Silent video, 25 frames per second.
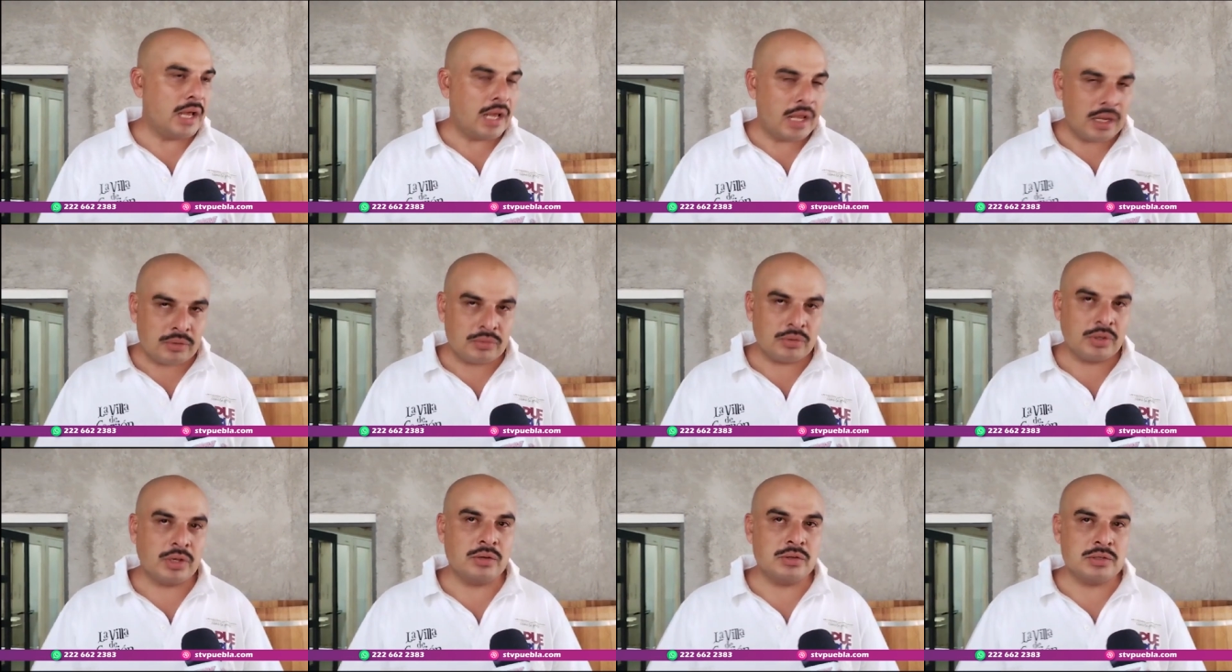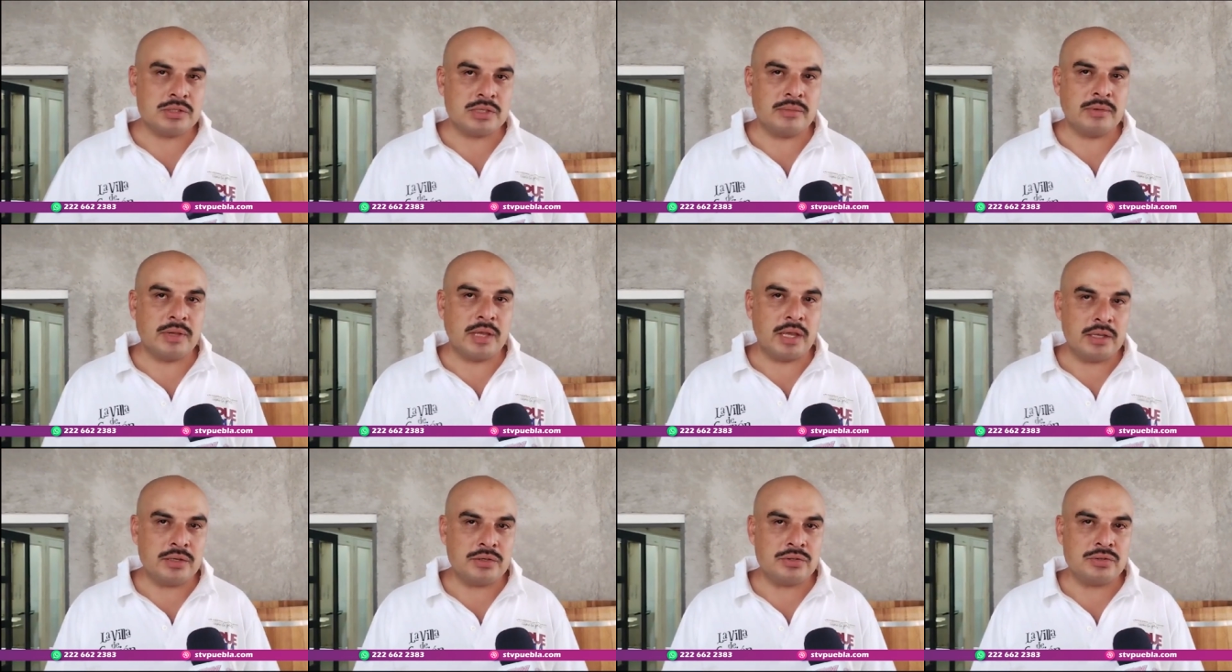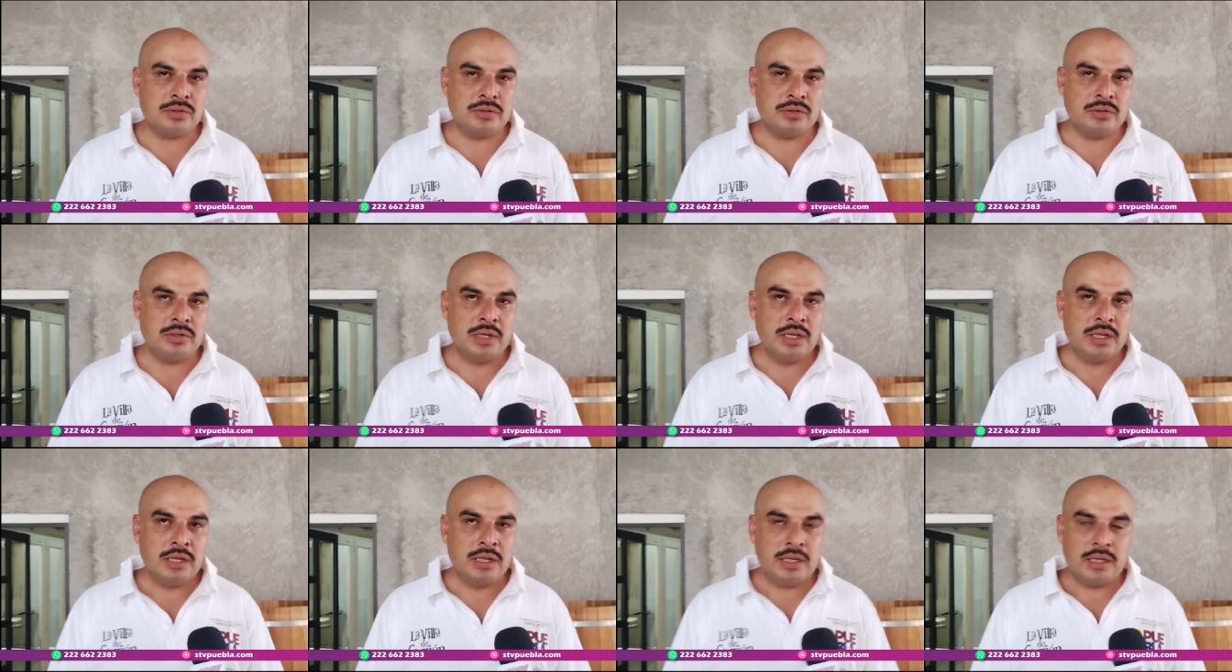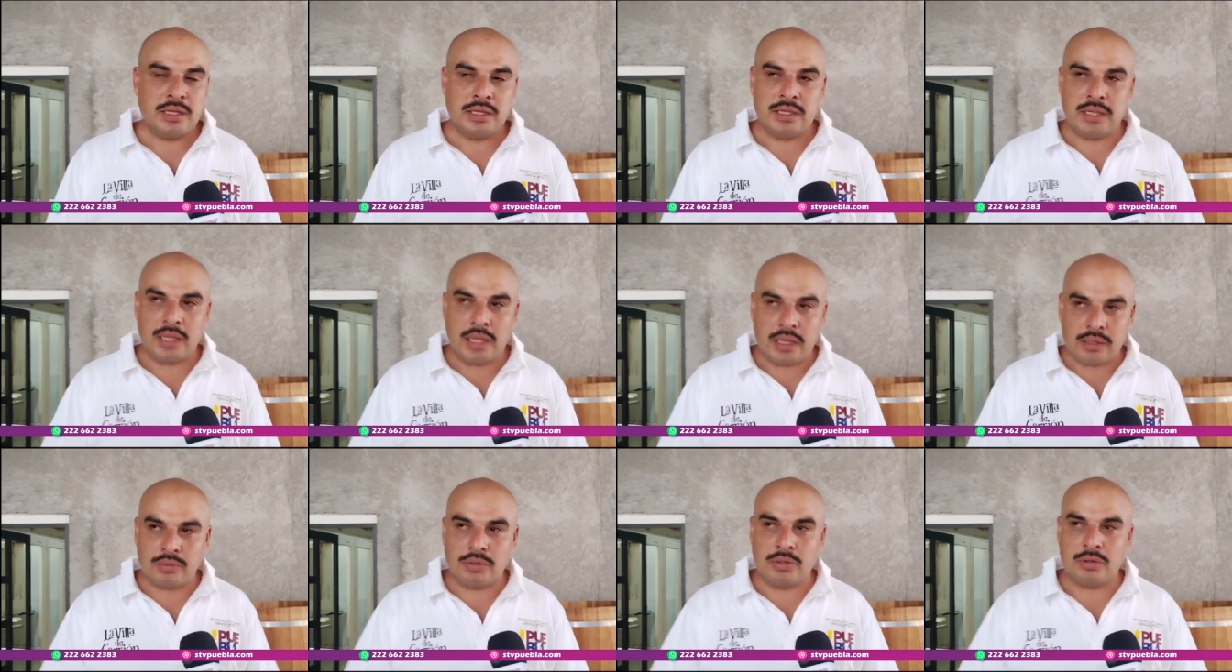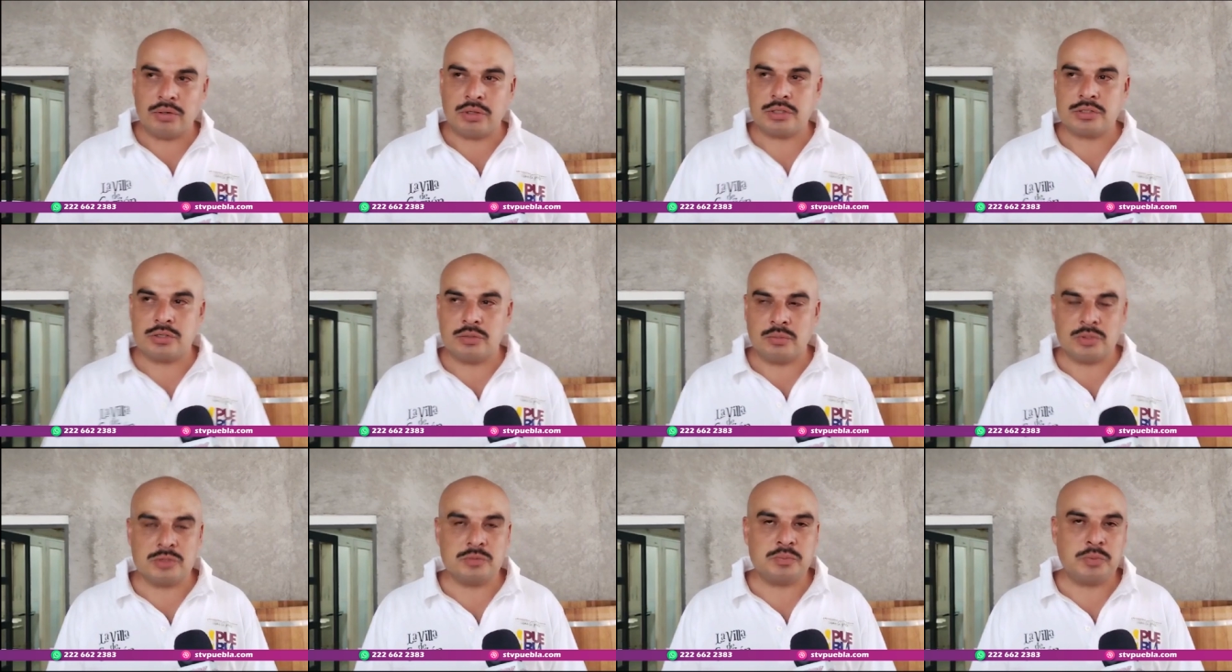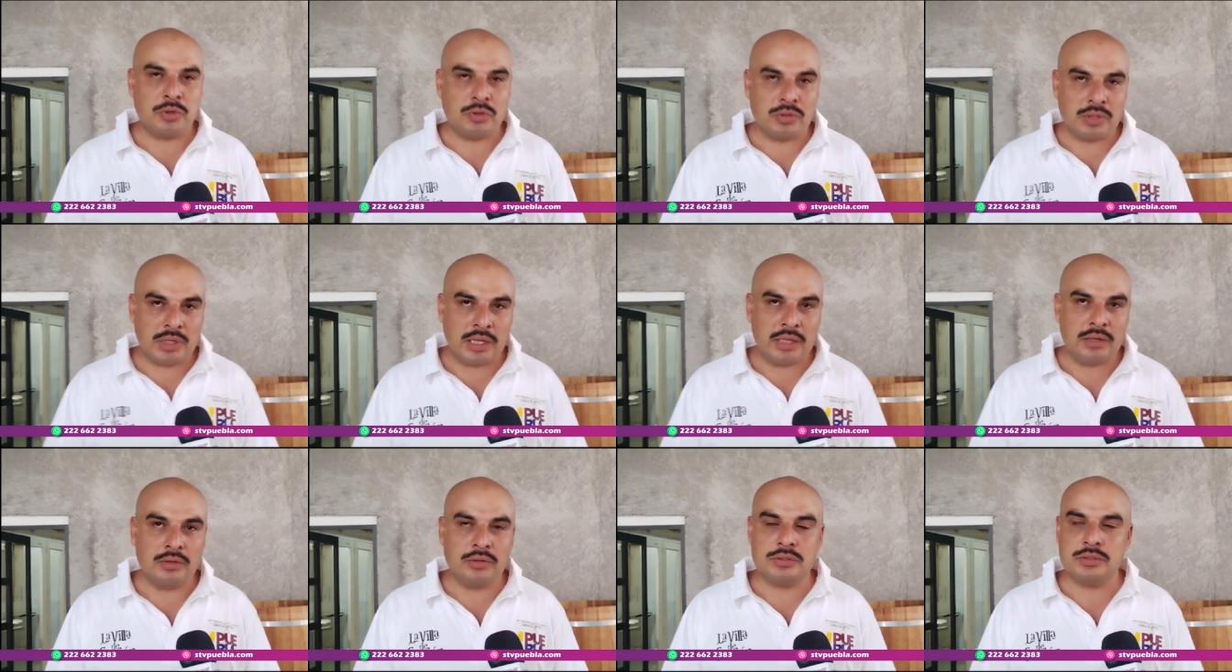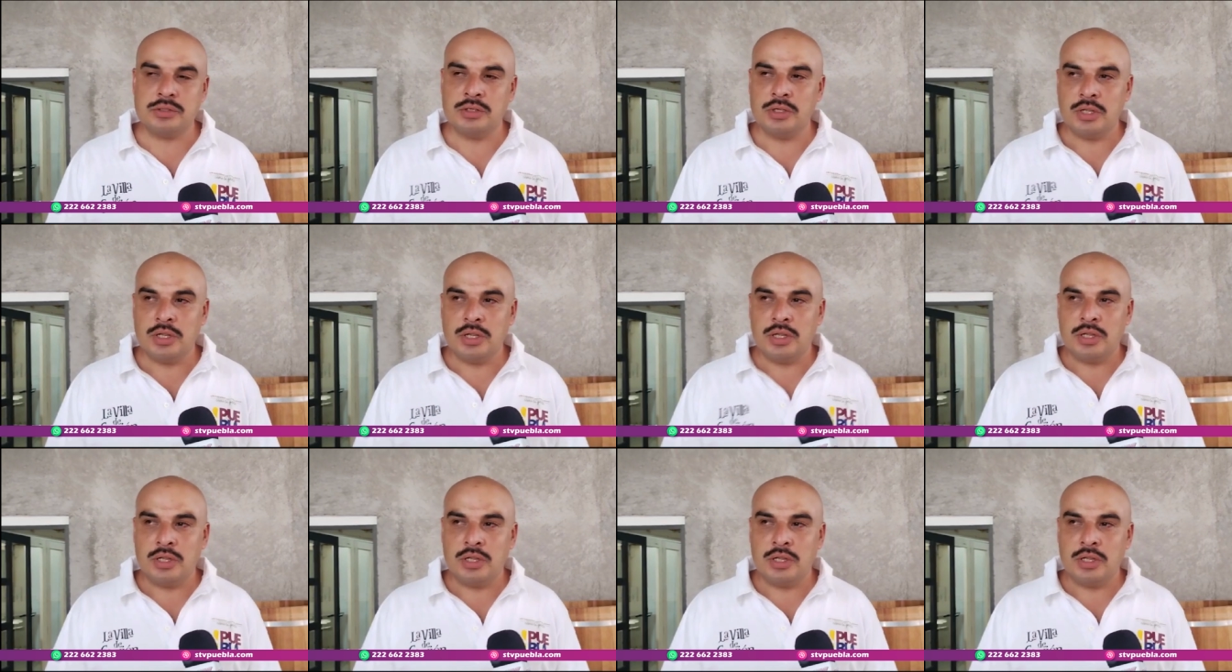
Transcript: algo que no se había hecho y algo en lo que somos pioneros,